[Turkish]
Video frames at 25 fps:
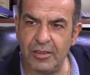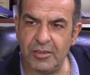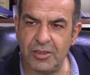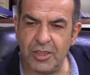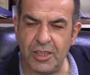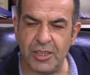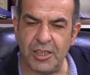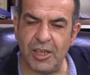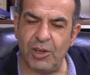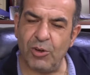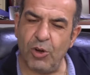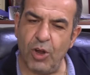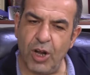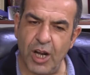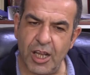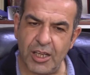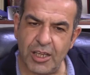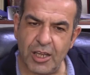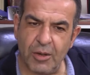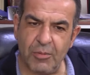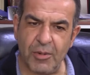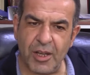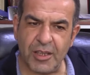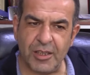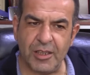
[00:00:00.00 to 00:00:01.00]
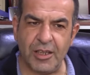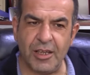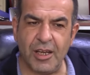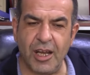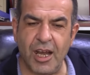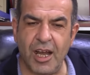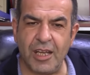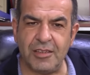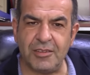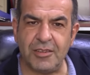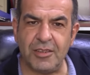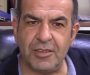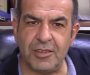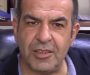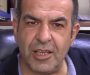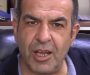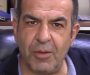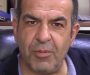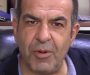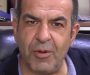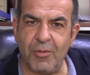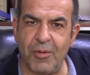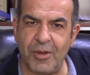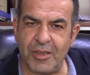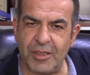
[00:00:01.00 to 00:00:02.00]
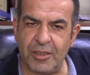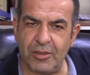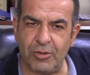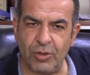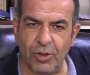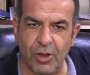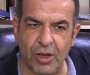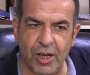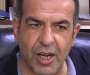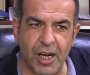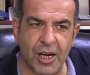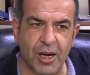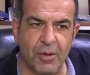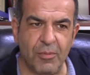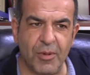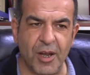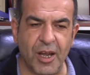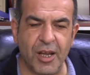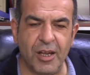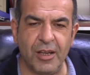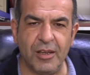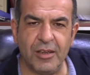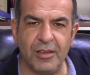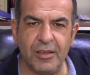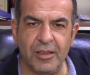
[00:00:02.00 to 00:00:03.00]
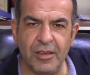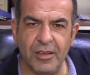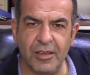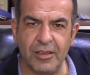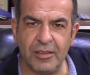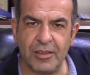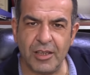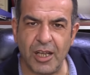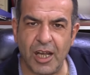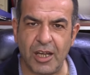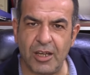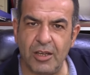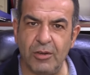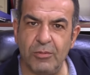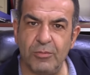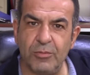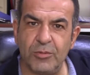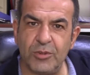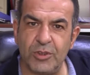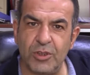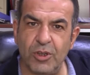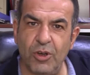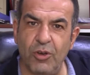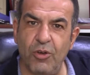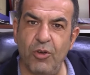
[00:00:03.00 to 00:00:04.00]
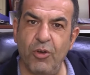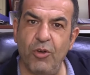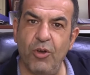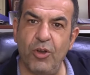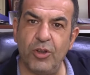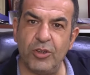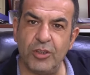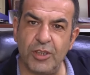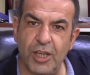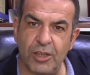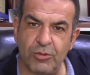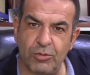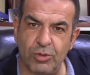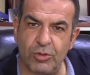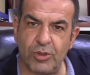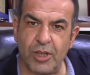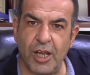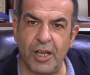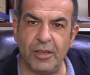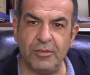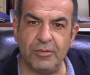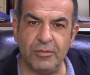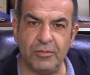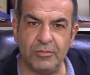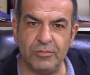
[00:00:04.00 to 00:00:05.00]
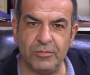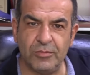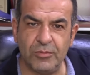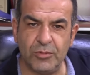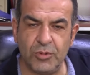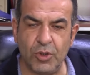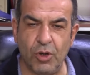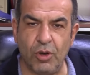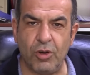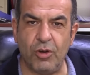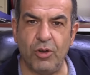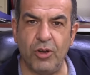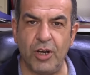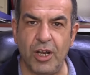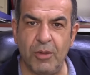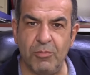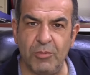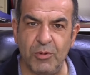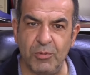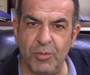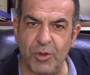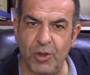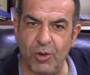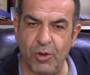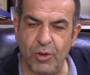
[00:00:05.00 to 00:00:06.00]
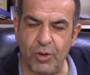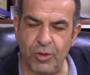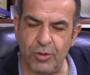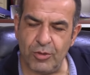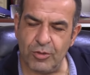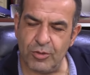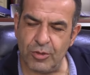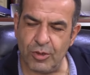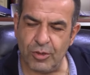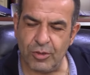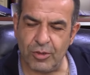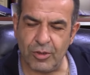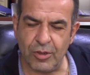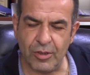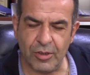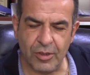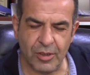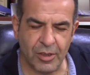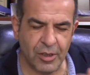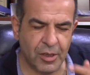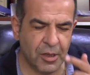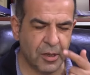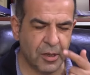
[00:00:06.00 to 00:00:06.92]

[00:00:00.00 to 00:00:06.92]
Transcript: Şimdi gol atamadı, asist yapamadı diyorlar ama takımımızı önde tutan çok önemli bir oyuncuydu.